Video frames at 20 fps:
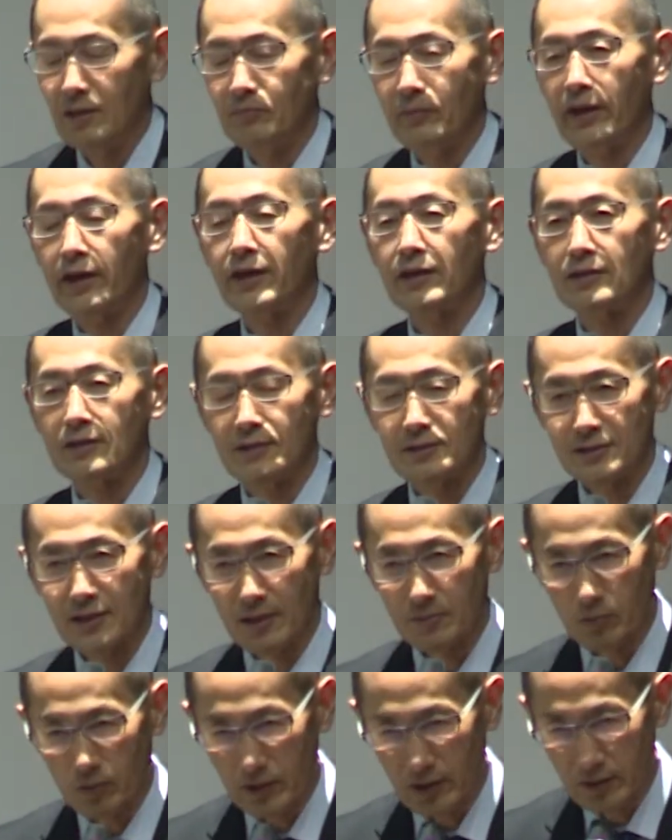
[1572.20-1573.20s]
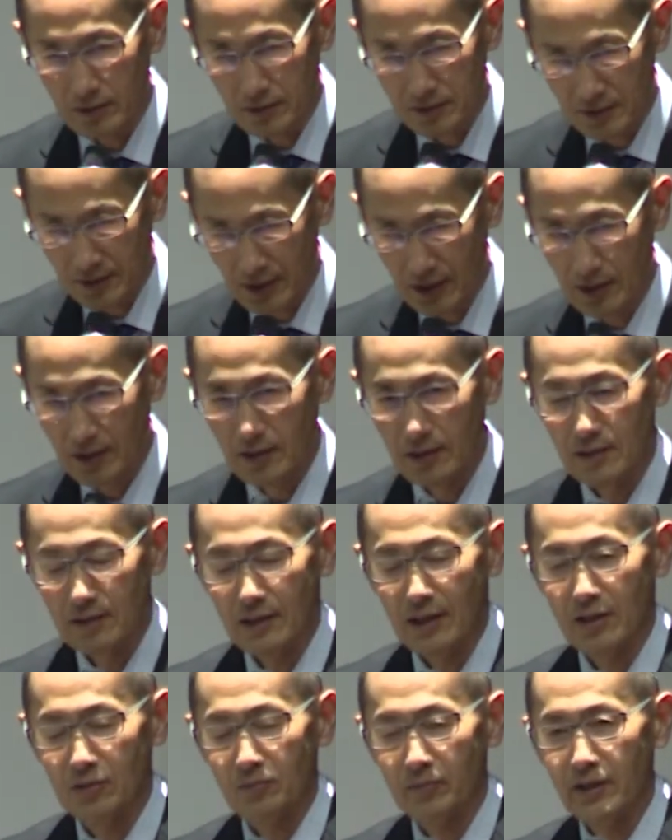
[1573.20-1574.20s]
免疫細胞なんですね
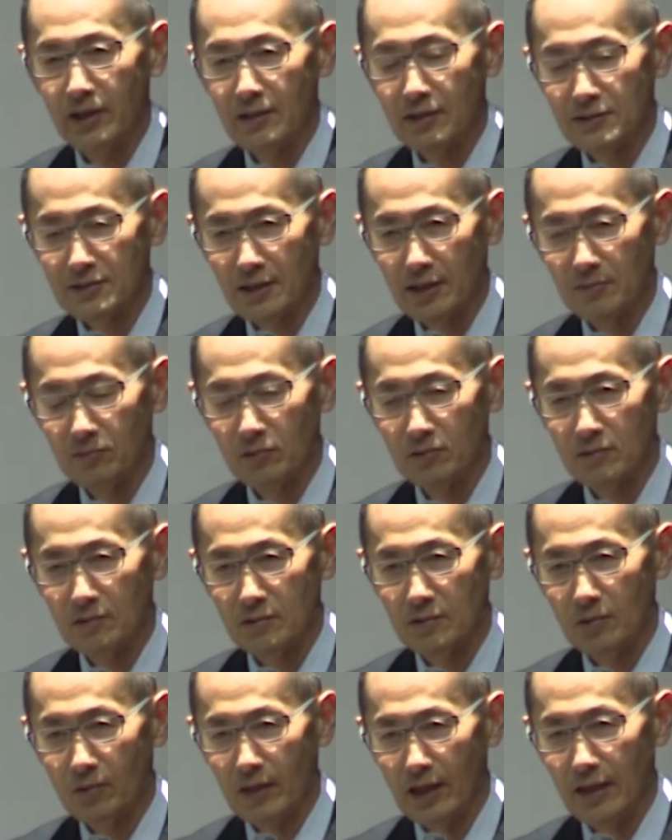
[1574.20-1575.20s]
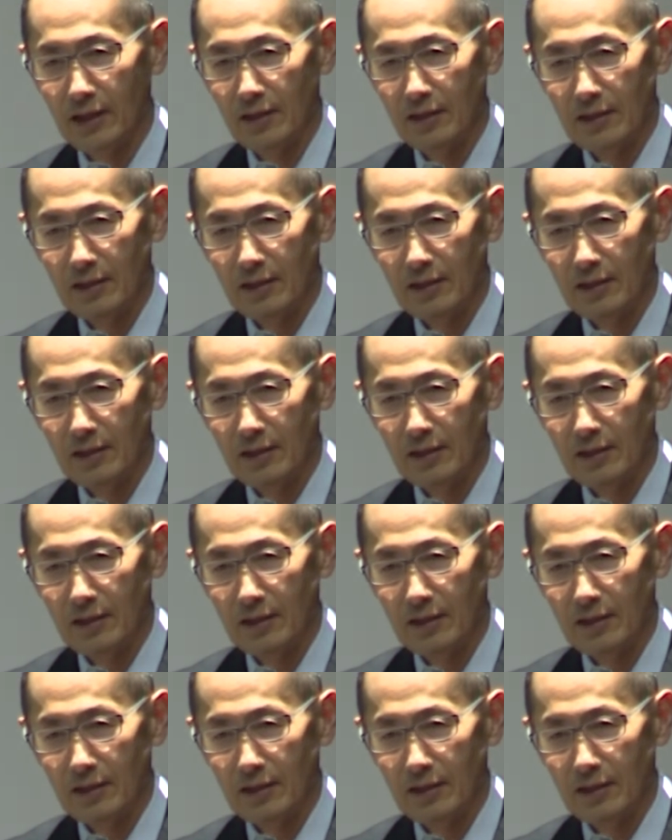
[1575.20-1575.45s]
あの免疫細胞というのは